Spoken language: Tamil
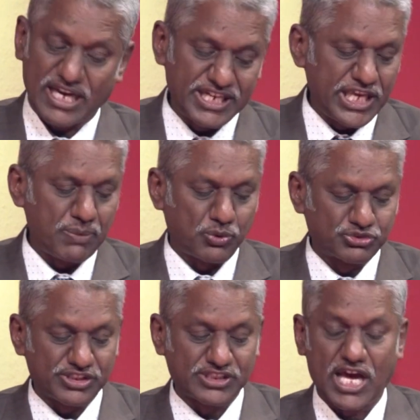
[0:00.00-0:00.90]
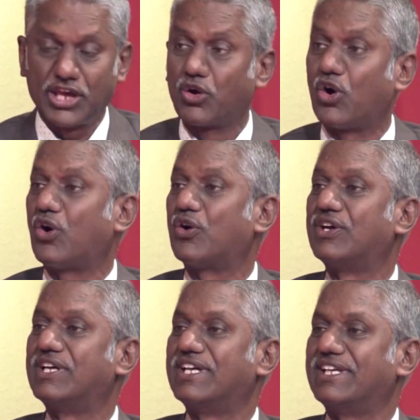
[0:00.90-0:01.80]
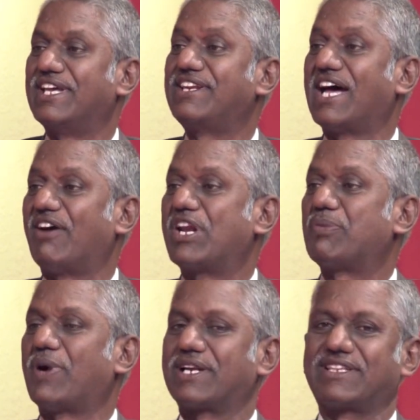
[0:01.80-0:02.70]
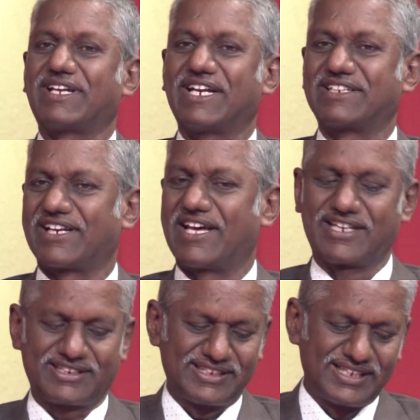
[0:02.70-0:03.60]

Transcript: கனியை புசித்தாயோ என்று அவனை பார்த்து கேட்கிறார்